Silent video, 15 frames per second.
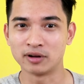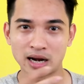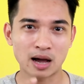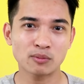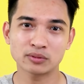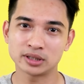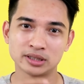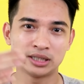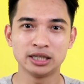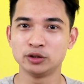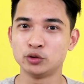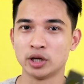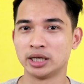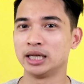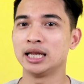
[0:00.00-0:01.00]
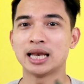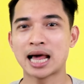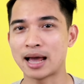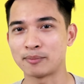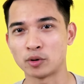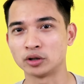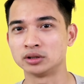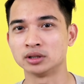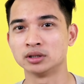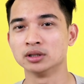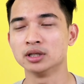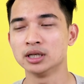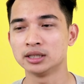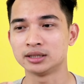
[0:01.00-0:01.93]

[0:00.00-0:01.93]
vlog di chuyển đi lại mọi thứ